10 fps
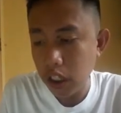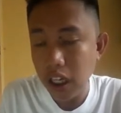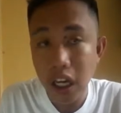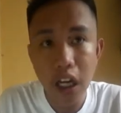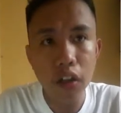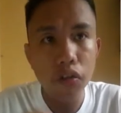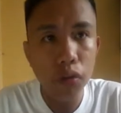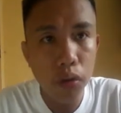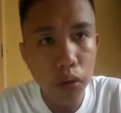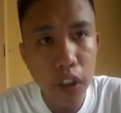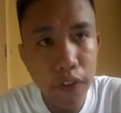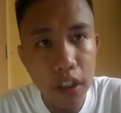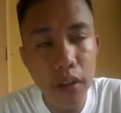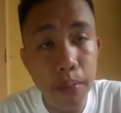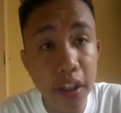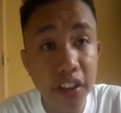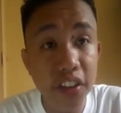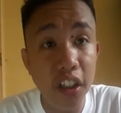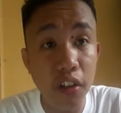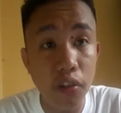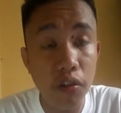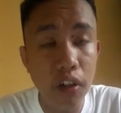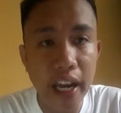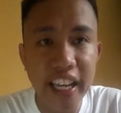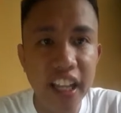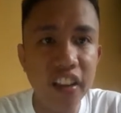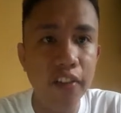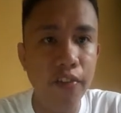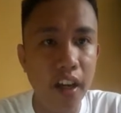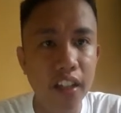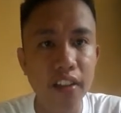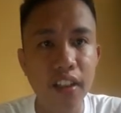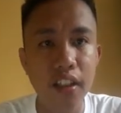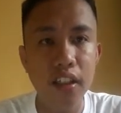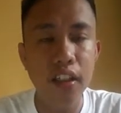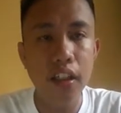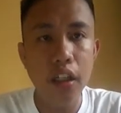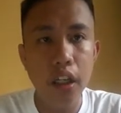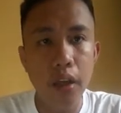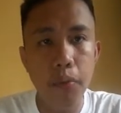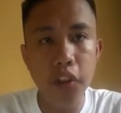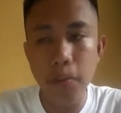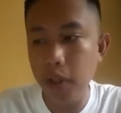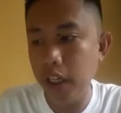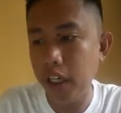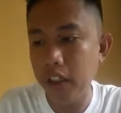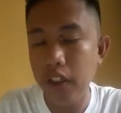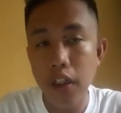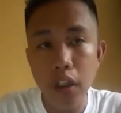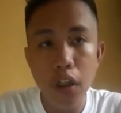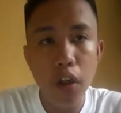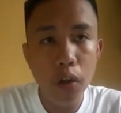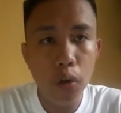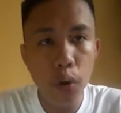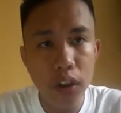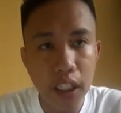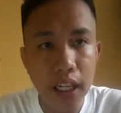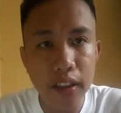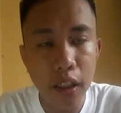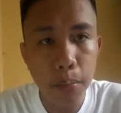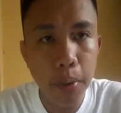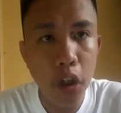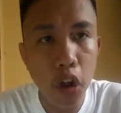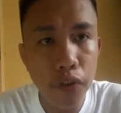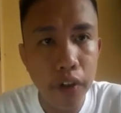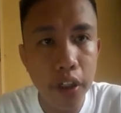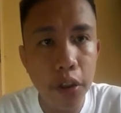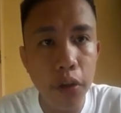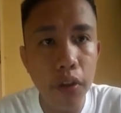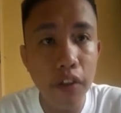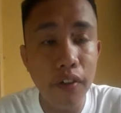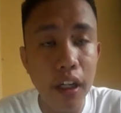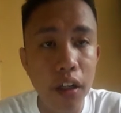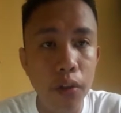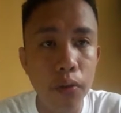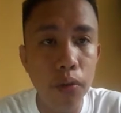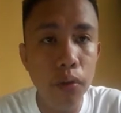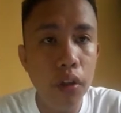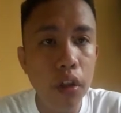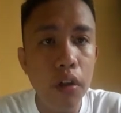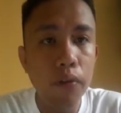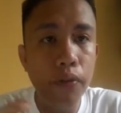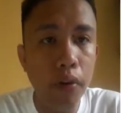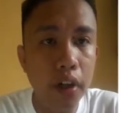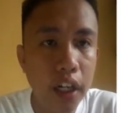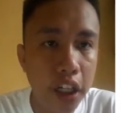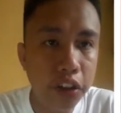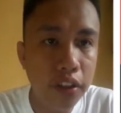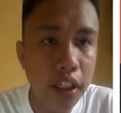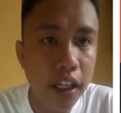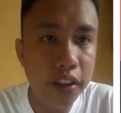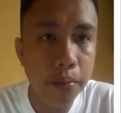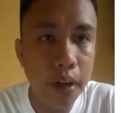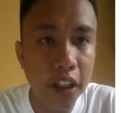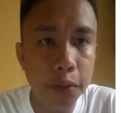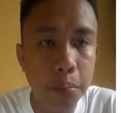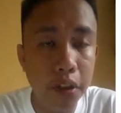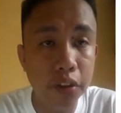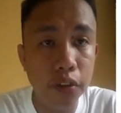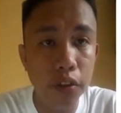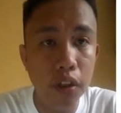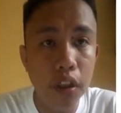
ang 2 divided by 0 ay undefined. Ibig sabihin, kung sa ating P over Q na value for rational algebraic expression